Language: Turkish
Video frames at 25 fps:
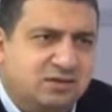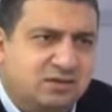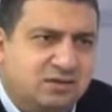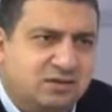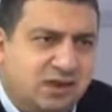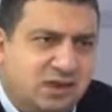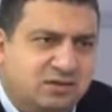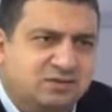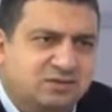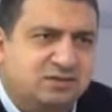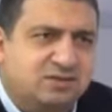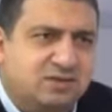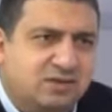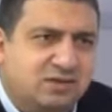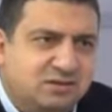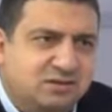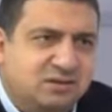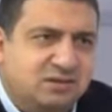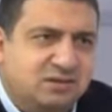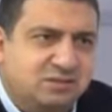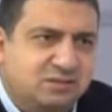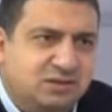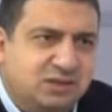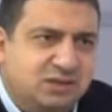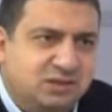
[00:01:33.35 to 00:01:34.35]
Gerçekten
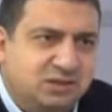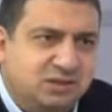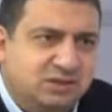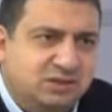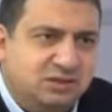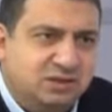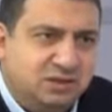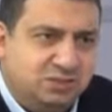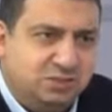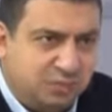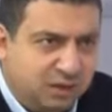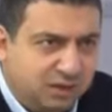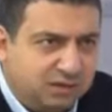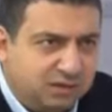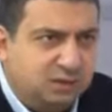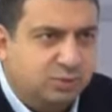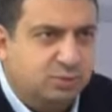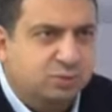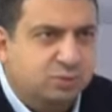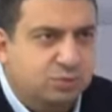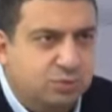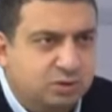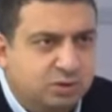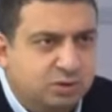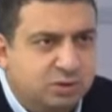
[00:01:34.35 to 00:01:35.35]
takım da deneyecek. Ben de
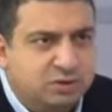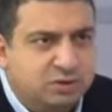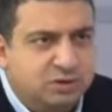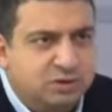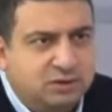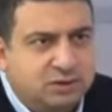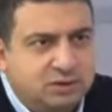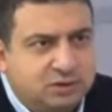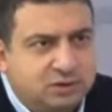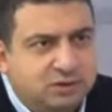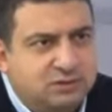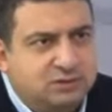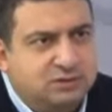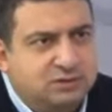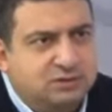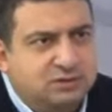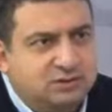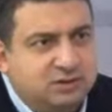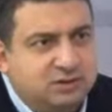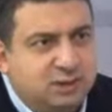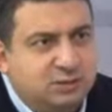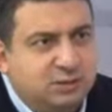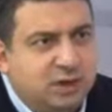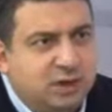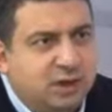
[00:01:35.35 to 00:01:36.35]
bunu ittireceğim.